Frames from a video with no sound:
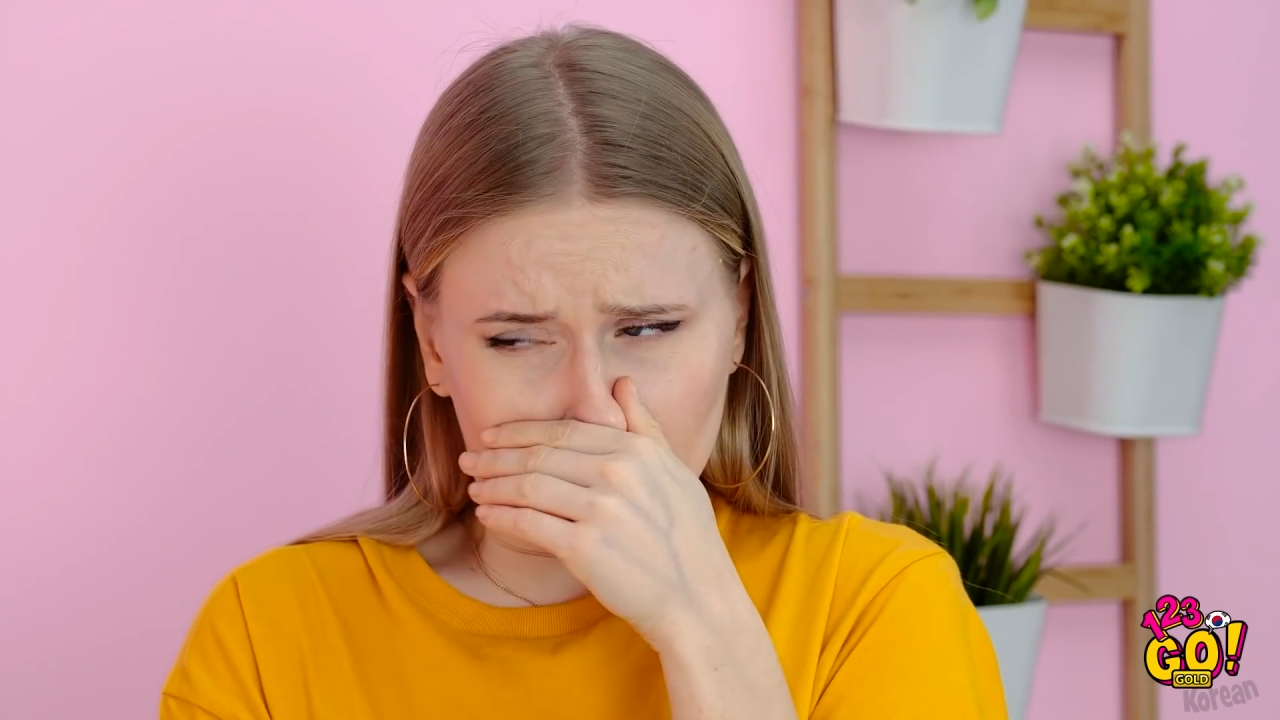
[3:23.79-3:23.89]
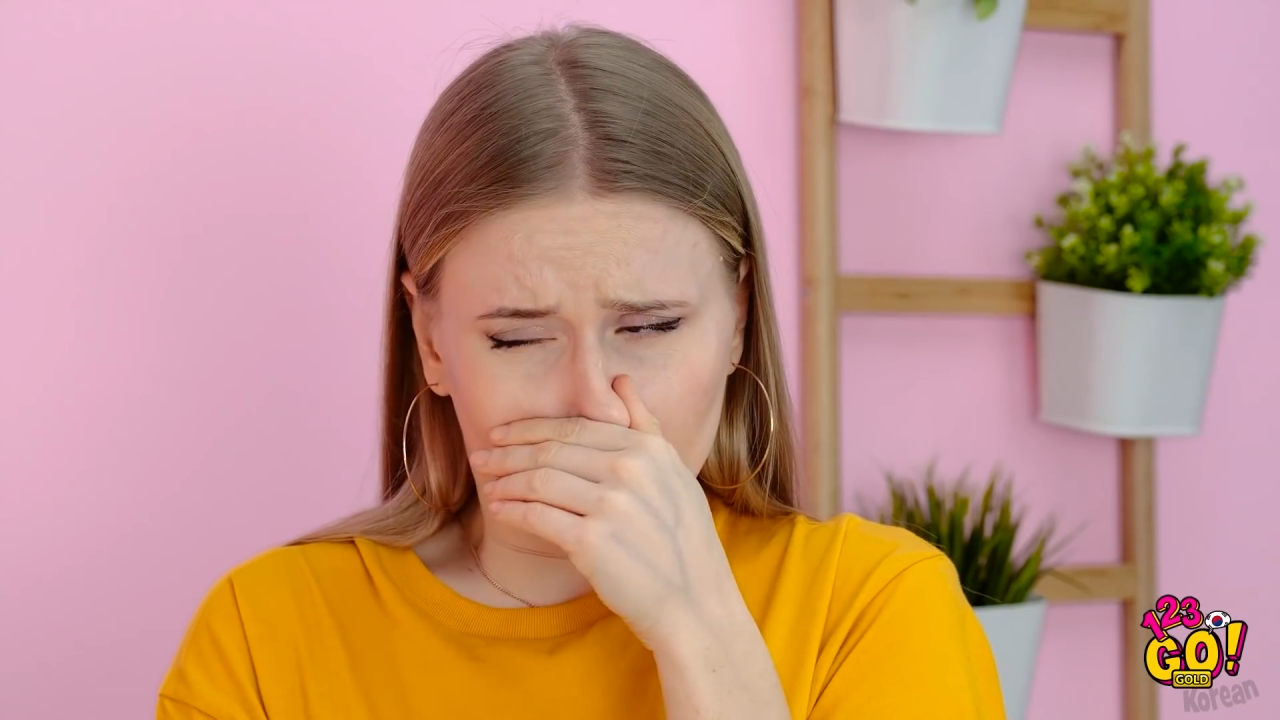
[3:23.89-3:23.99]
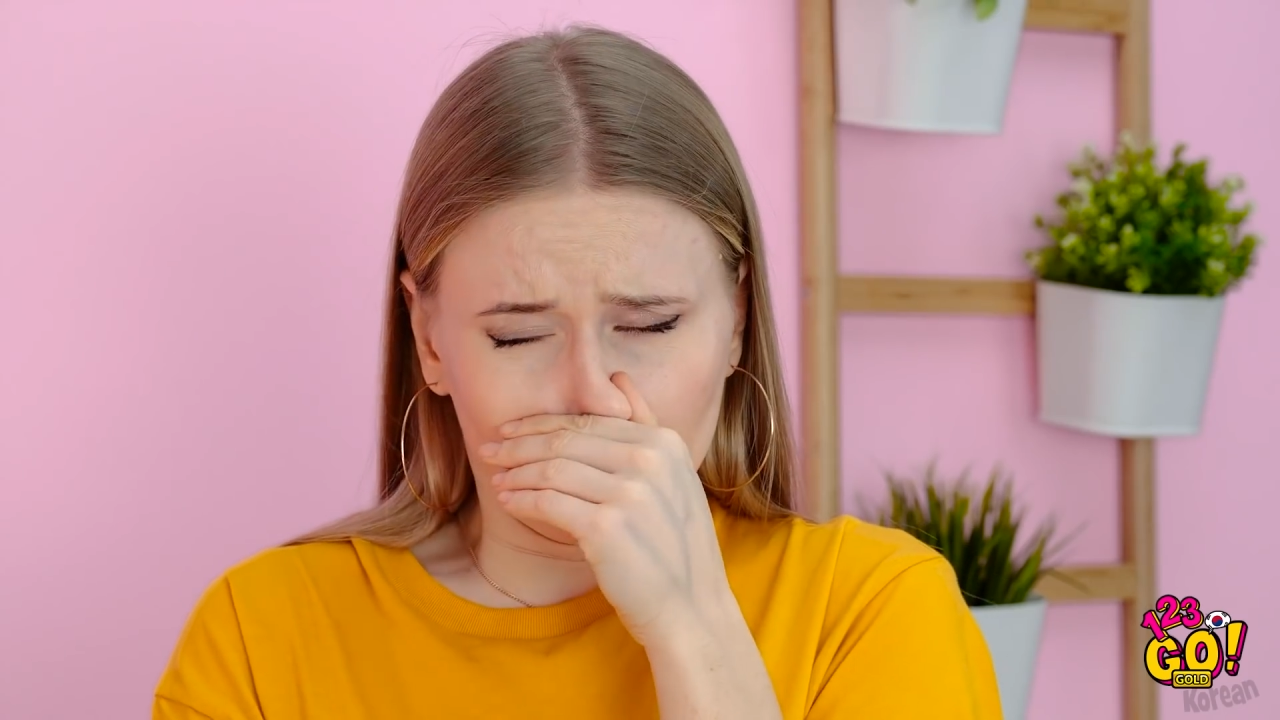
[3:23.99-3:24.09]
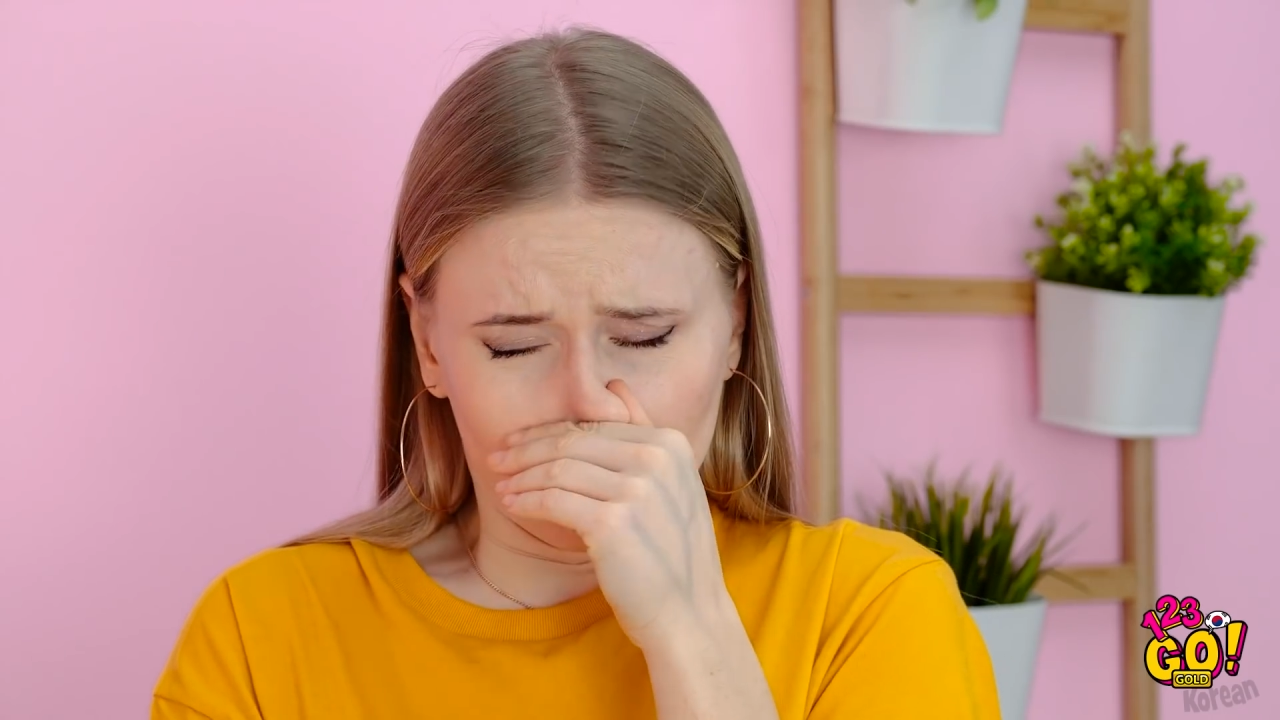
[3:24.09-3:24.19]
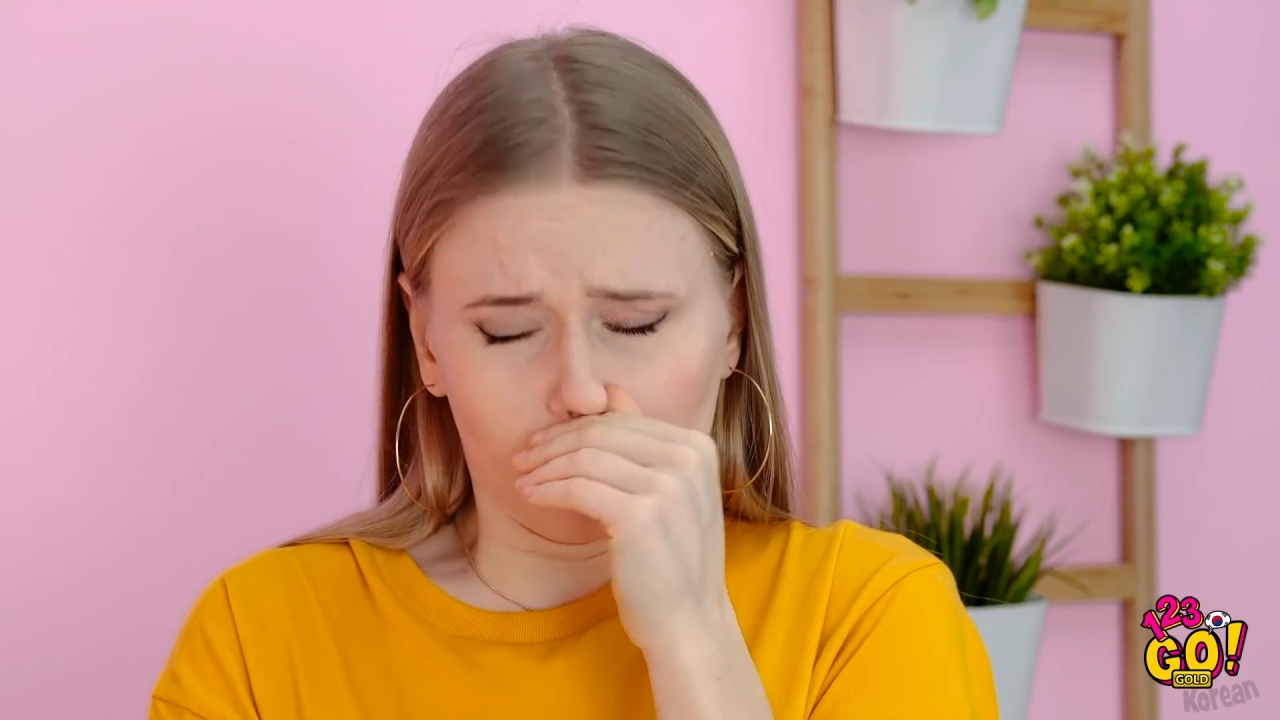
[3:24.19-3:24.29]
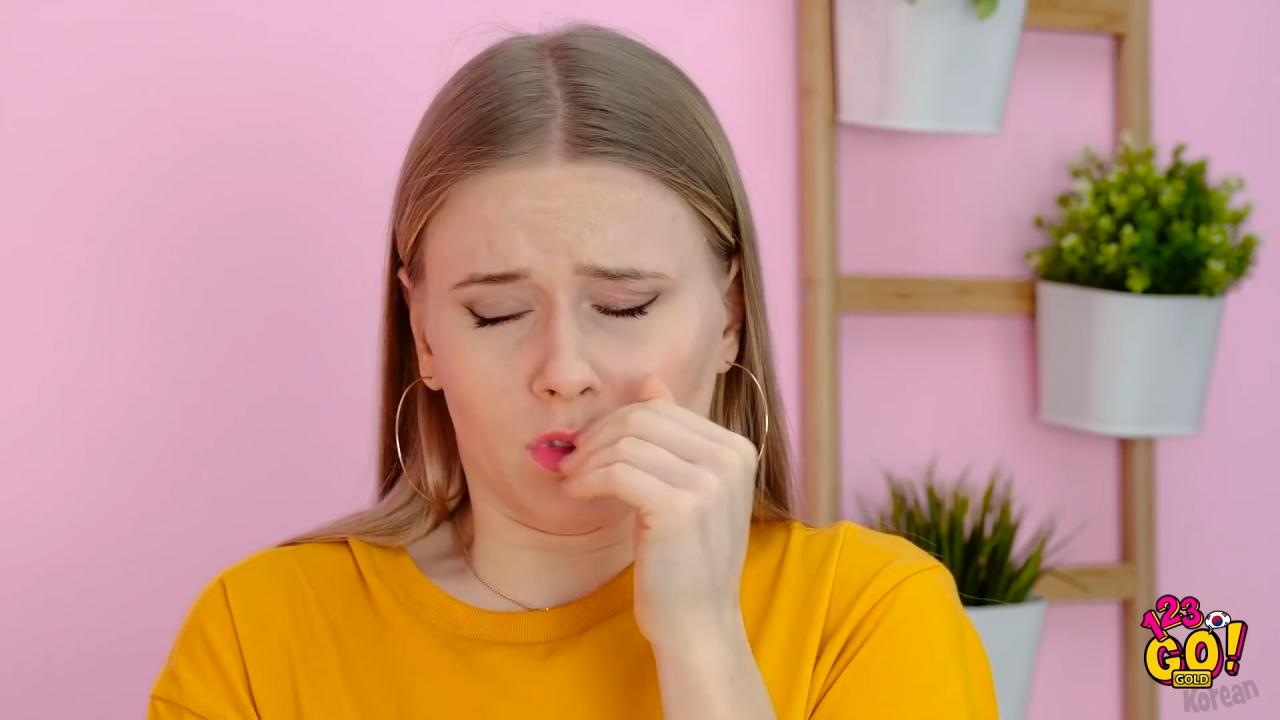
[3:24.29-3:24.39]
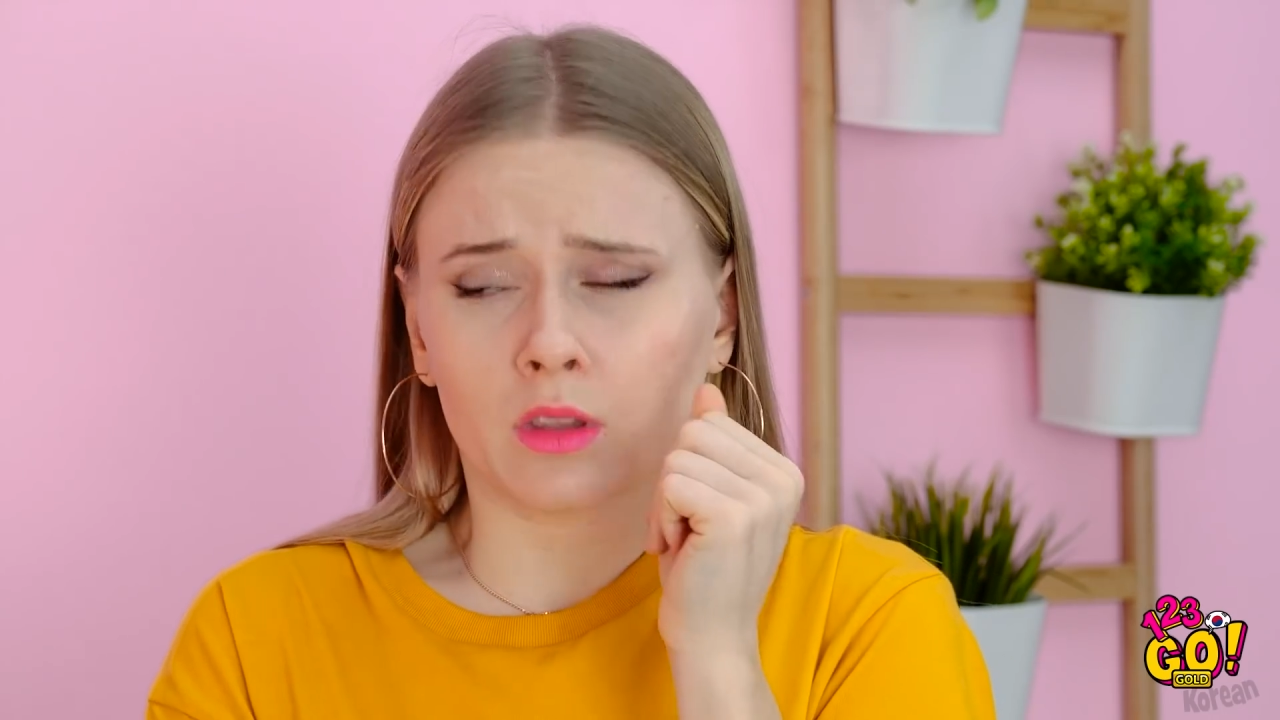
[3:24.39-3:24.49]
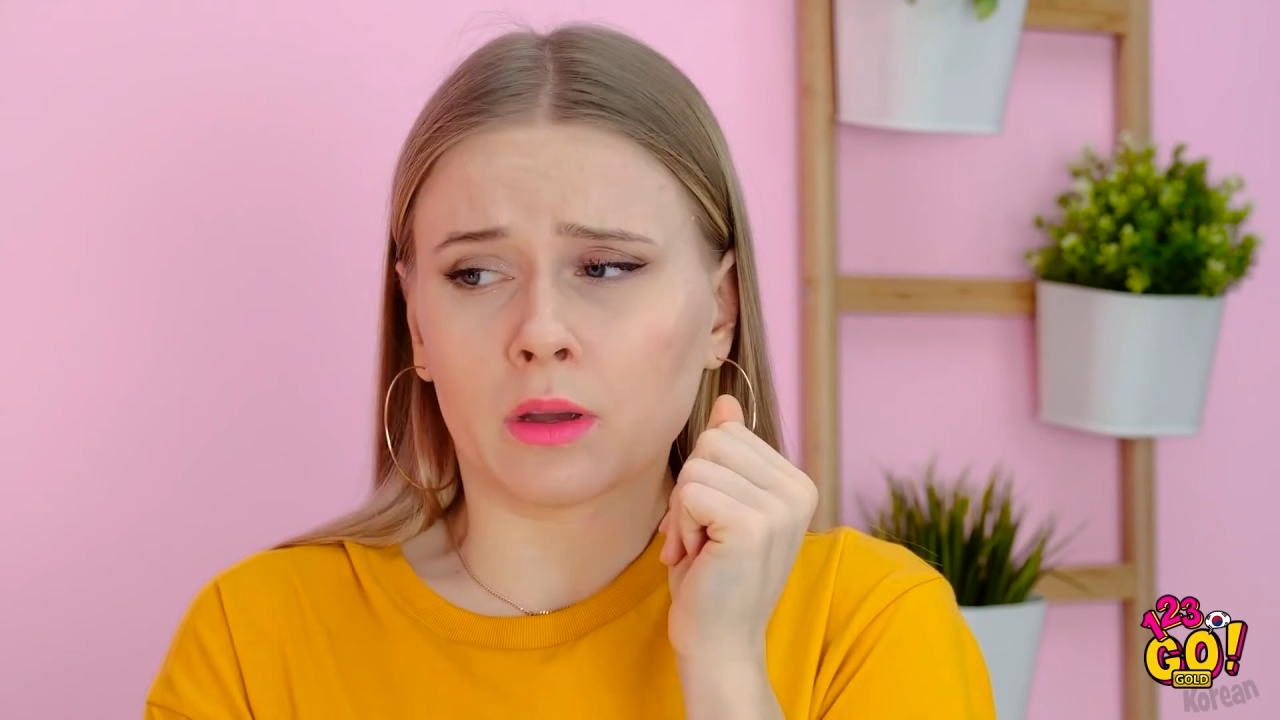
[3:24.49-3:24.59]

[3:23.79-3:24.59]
괜찮을 것